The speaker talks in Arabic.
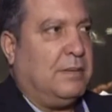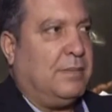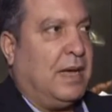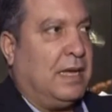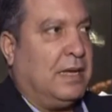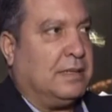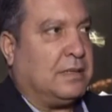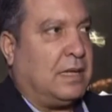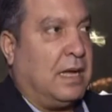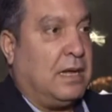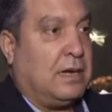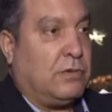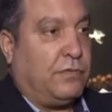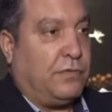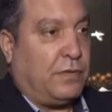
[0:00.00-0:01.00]
مع
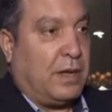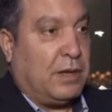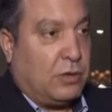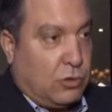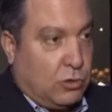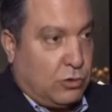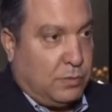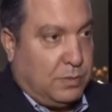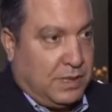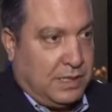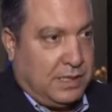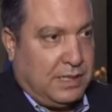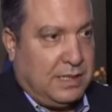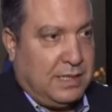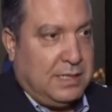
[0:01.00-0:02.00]
التعرف عن
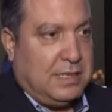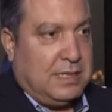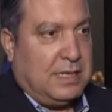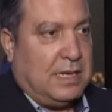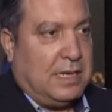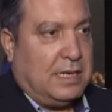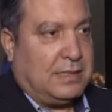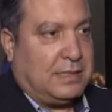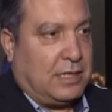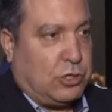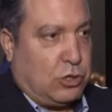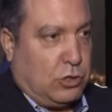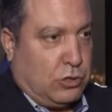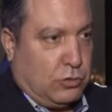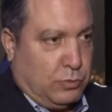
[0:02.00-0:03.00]
قرب
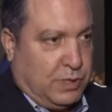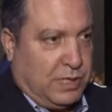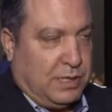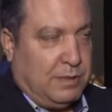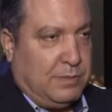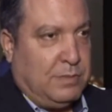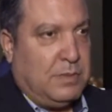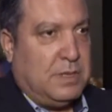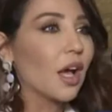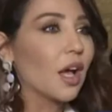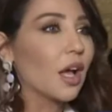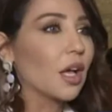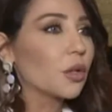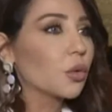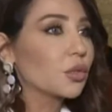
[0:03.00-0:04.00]
لتجاربهم
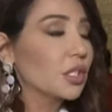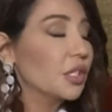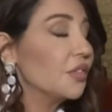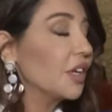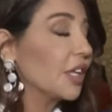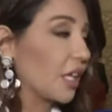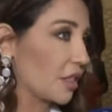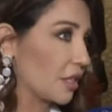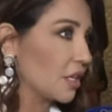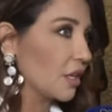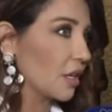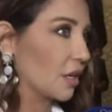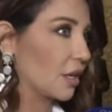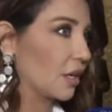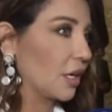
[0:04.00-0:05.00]
آه، يضيف
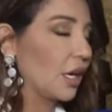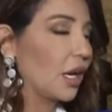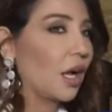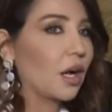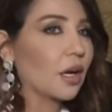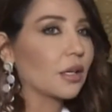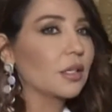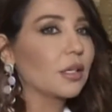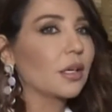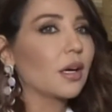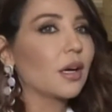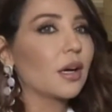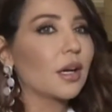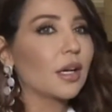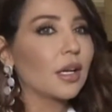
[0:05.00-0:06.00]
الكثير
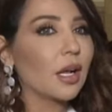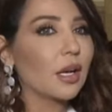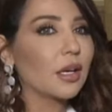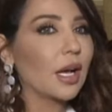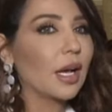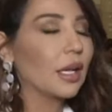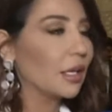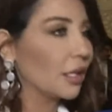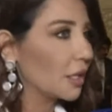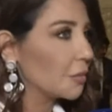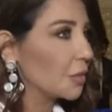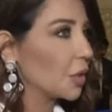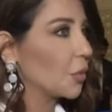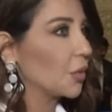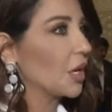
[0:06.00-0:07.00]
للحقيقة إلى
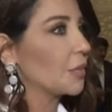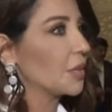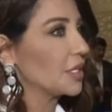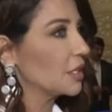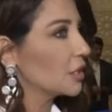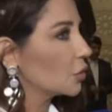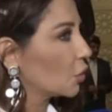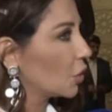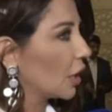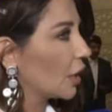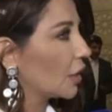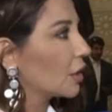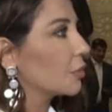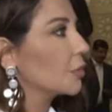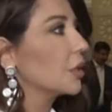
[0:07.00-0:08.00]
الإعلامي وإلى مسيرته
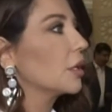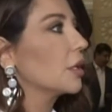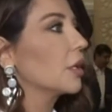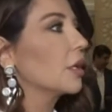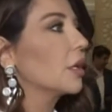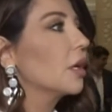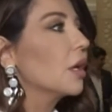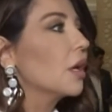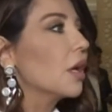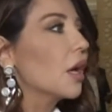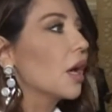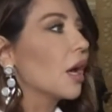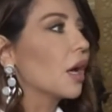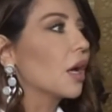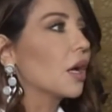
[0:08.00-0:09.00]
الإعلامية
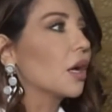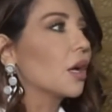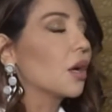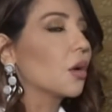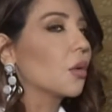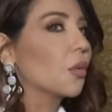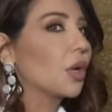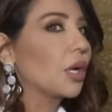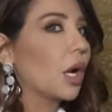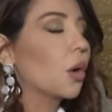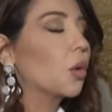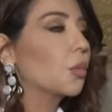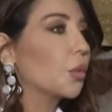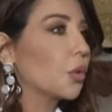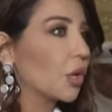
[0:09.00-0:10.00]
آه، وإلى
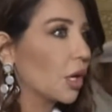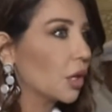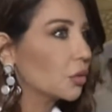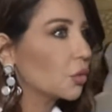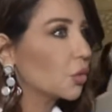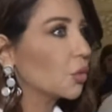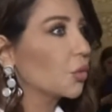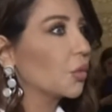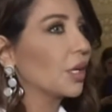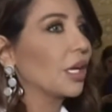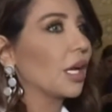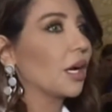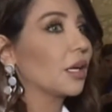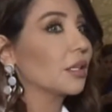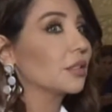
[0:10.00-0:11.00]
خبراته
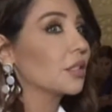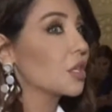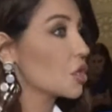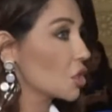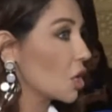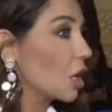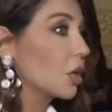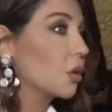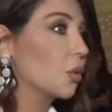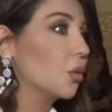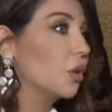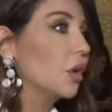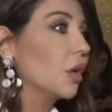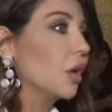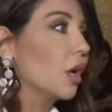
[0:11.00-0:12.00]
وإلى
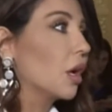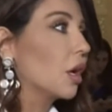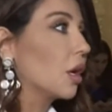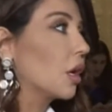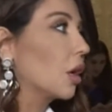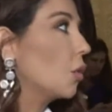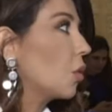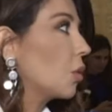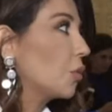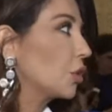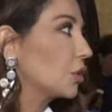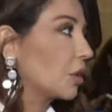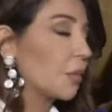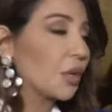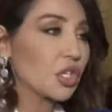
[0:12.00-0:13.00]
انتشاره آه، هو
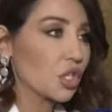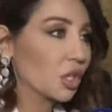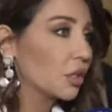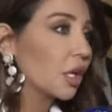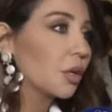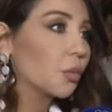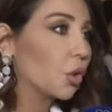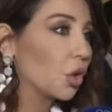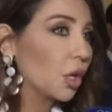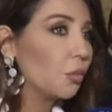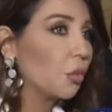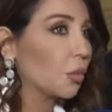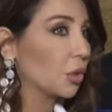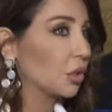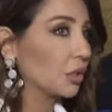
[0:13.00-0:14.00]
مؤتمر جدا
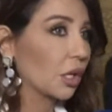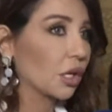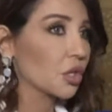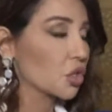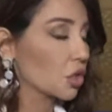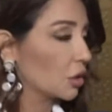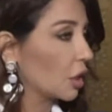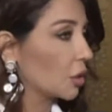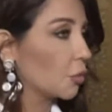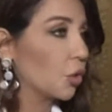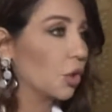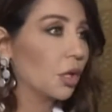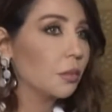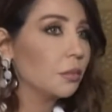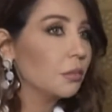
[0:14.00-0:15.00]
مهم وملتقى جدا
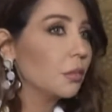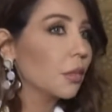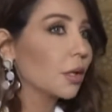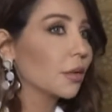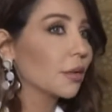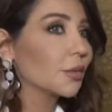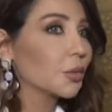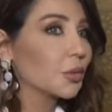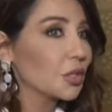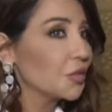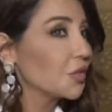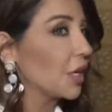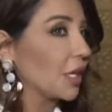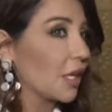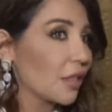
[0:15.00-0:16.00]
مهم آه،
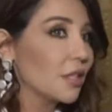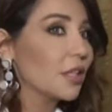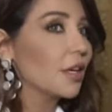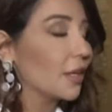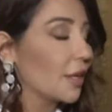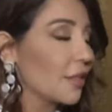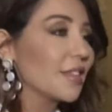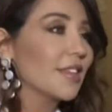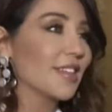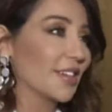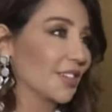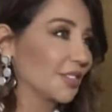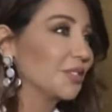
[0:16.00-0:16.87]
يضيف الكثير الكثير